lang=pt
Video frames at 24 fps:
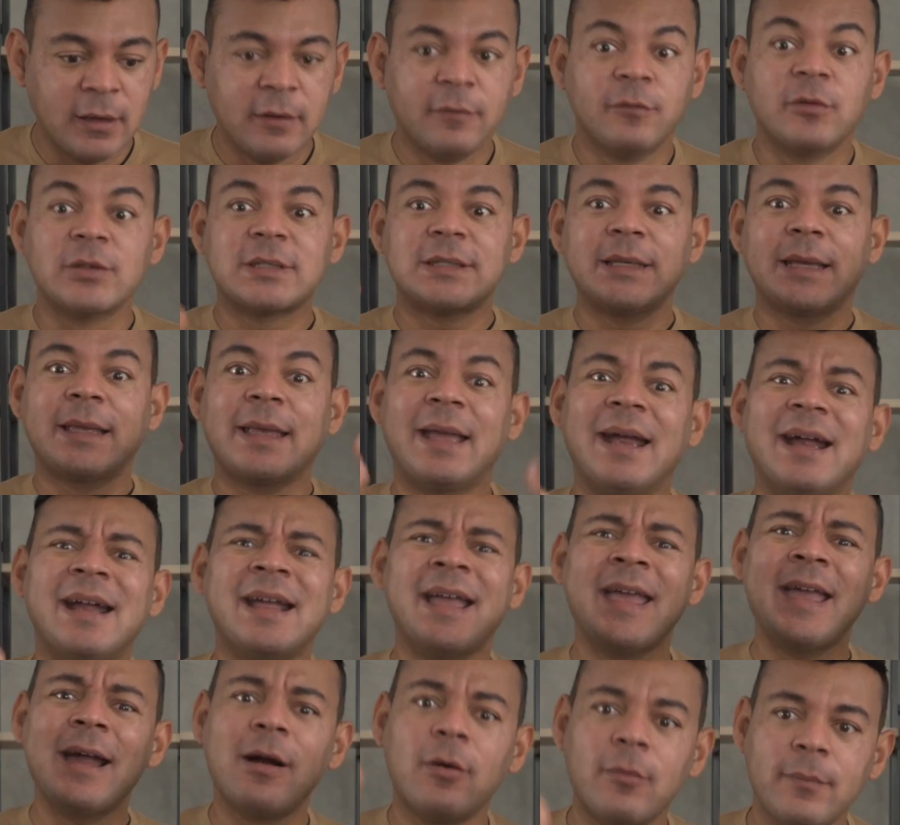Você quer
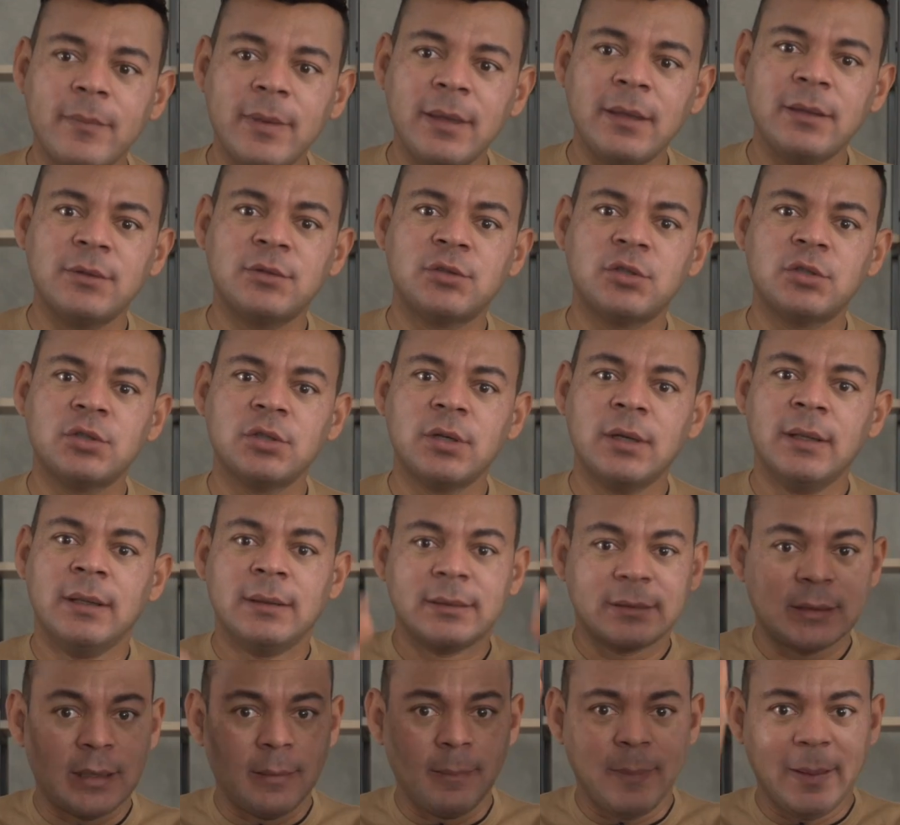realmente
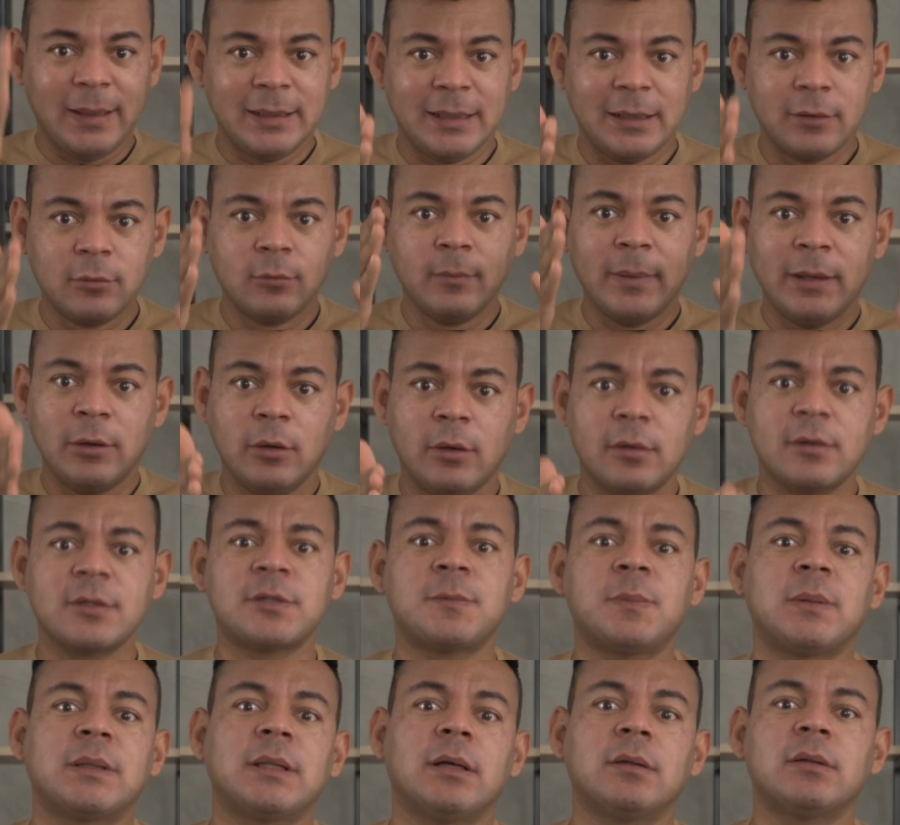trabalhar no melhor
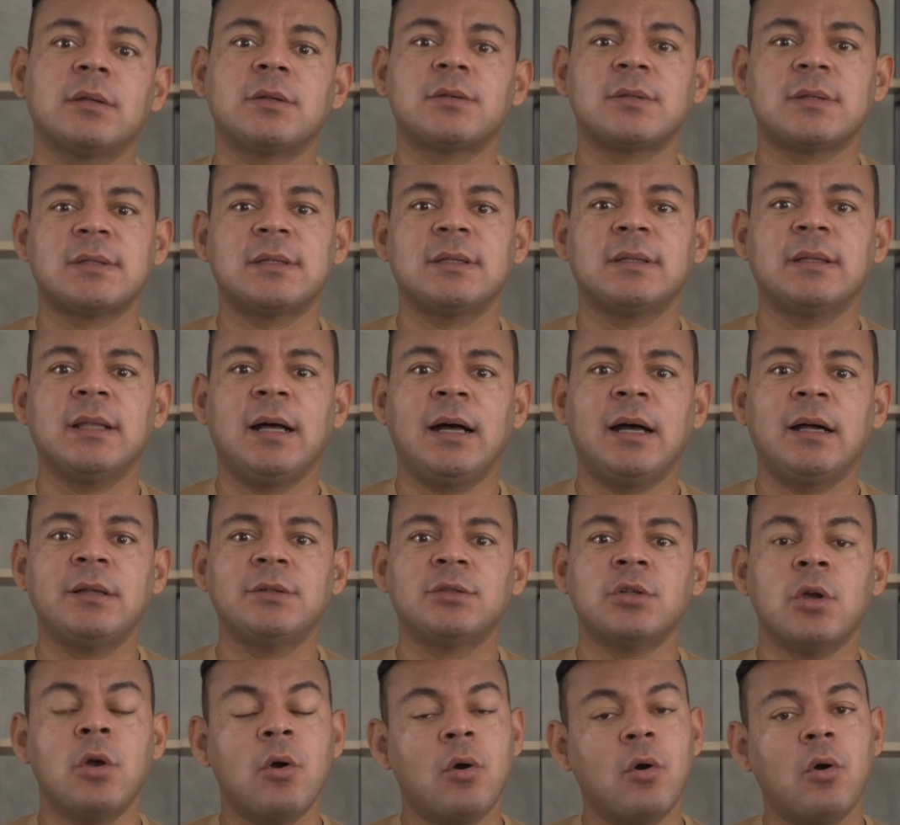hospital da sua
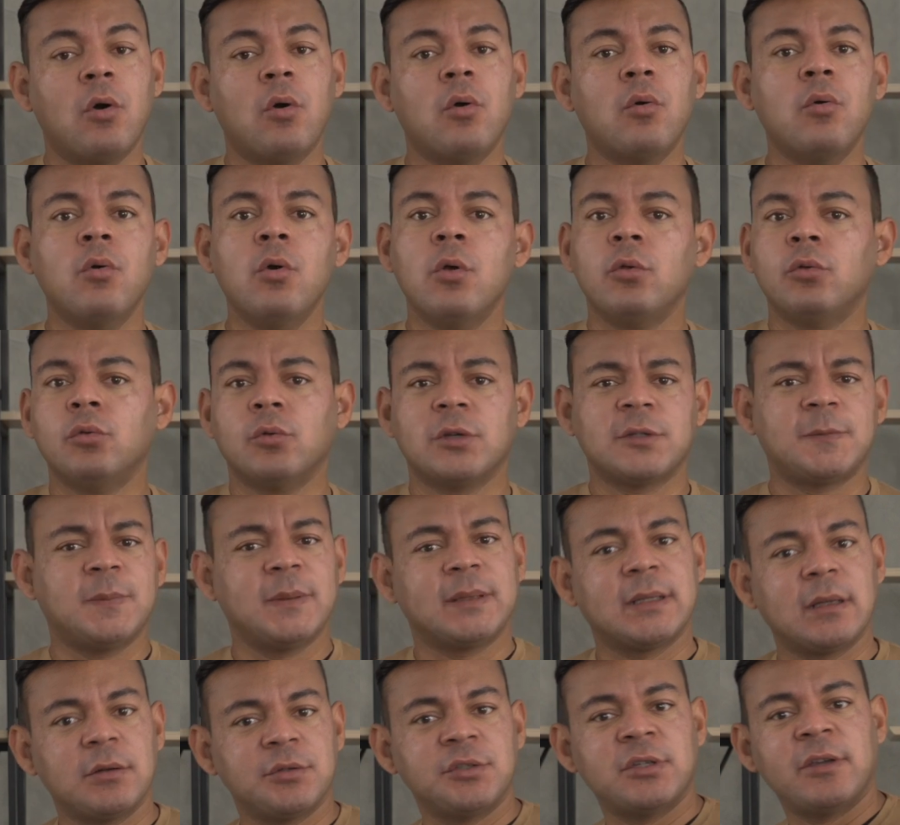cidade ou no
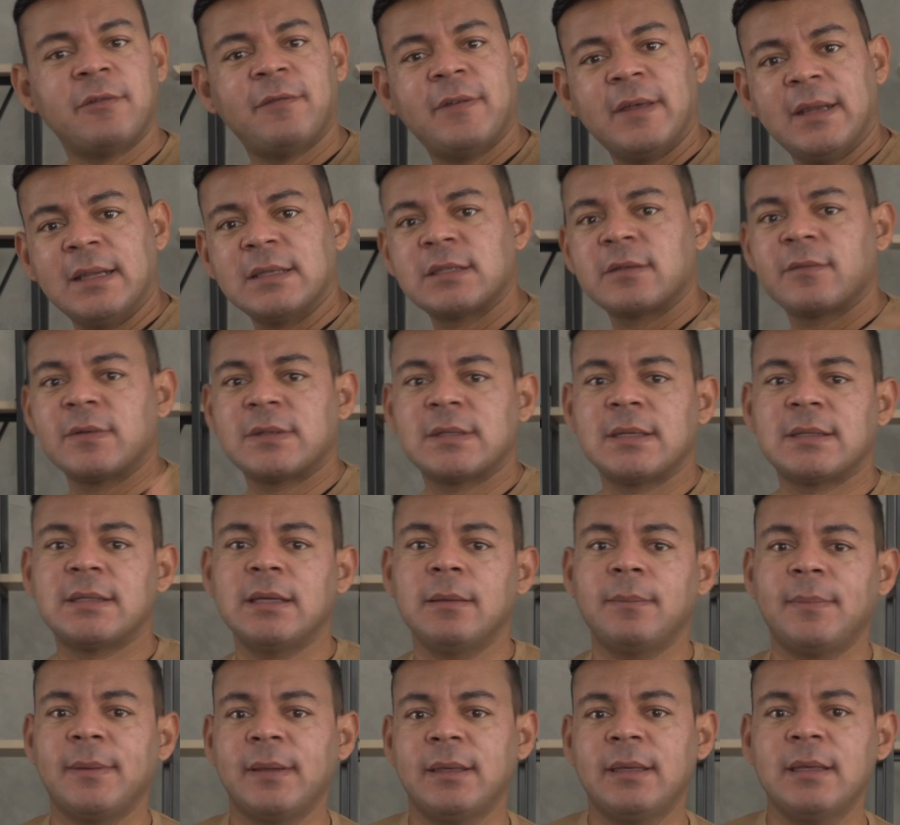hospital de referência que você
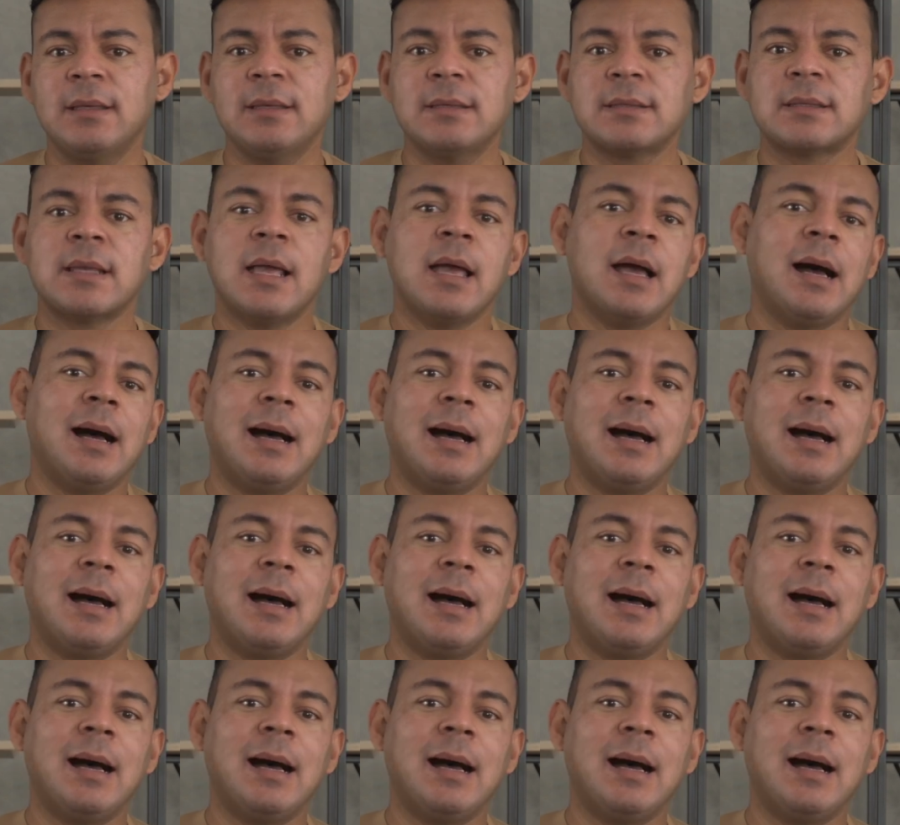sempre quis?